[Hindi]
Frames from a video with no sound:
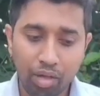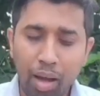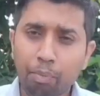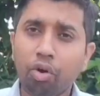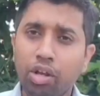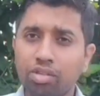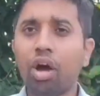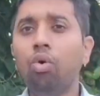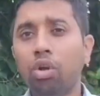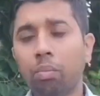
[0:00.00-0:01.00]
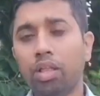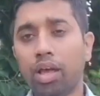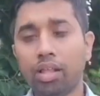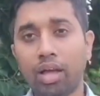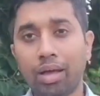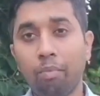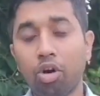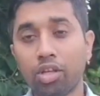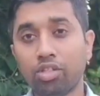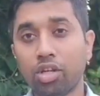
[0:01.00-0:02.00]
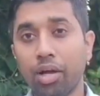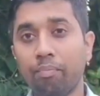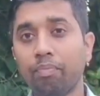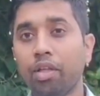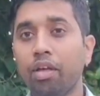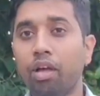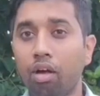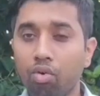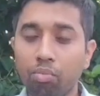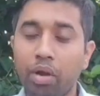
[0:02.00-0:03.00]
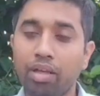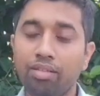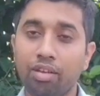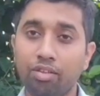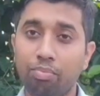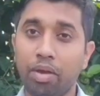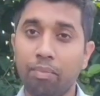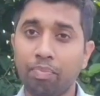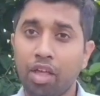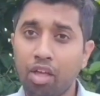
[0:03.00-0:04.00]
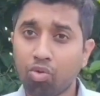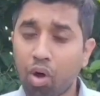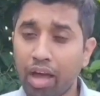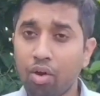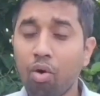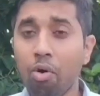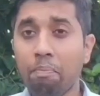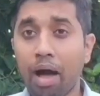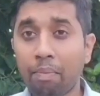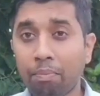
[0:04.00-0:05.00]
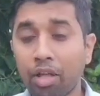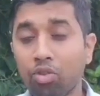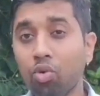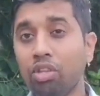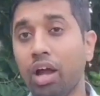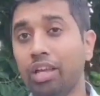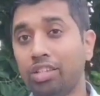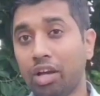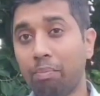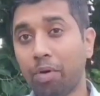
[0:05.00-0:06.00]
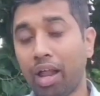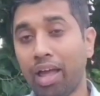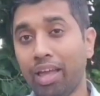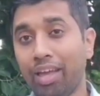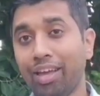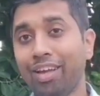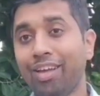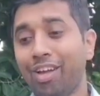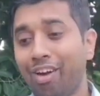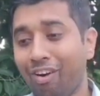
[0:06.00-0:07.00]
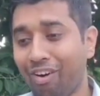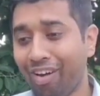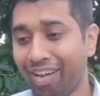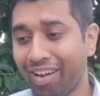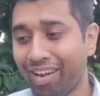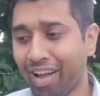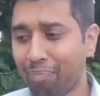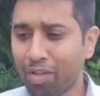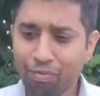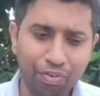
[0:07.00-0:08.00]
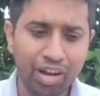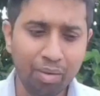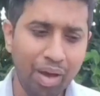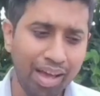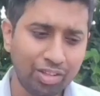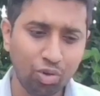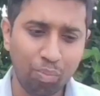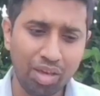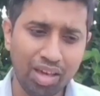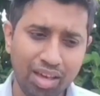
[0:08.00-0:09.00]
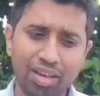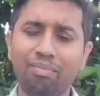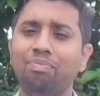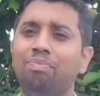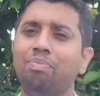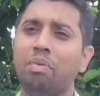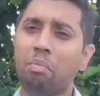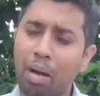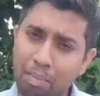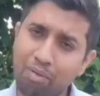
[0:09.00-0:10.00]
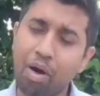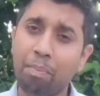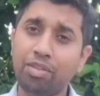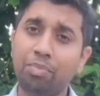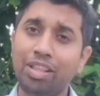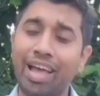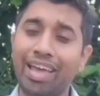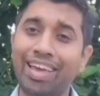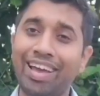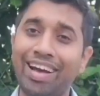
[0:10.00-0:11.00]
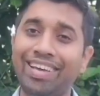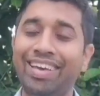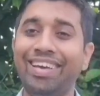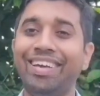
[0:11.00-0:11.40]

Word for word: आपको डिस्काउंट मिल जाता है बहुत अच्छा उन मेडिसिन पर तो आई होप आप अपना दूध नाड़ी चेकअप कराएंगे और अपना फीडबैक जो भी है हमें वापस बताएंगे आके